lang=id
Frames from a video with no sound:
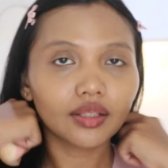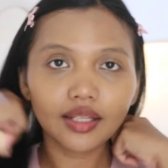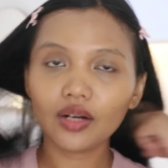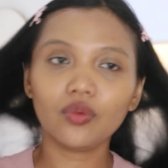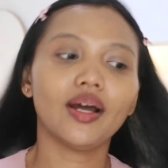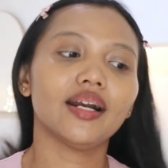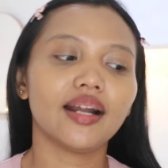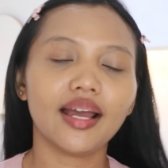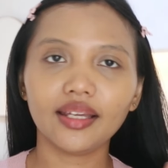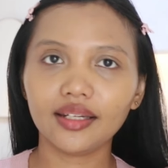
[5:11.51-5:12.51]
dan
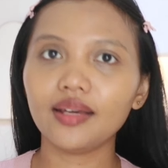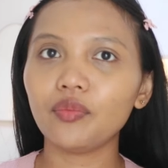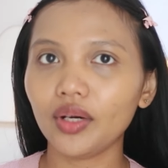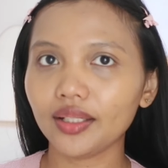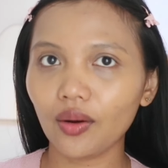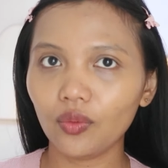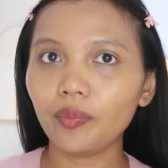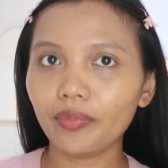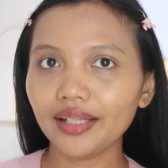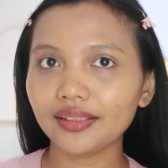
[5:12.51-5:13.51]
warna ini buat aku
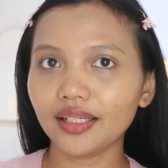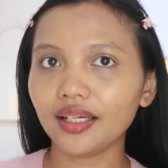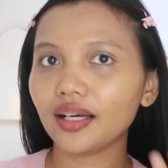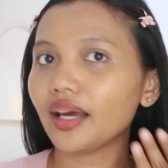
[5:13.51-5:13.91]
pas sih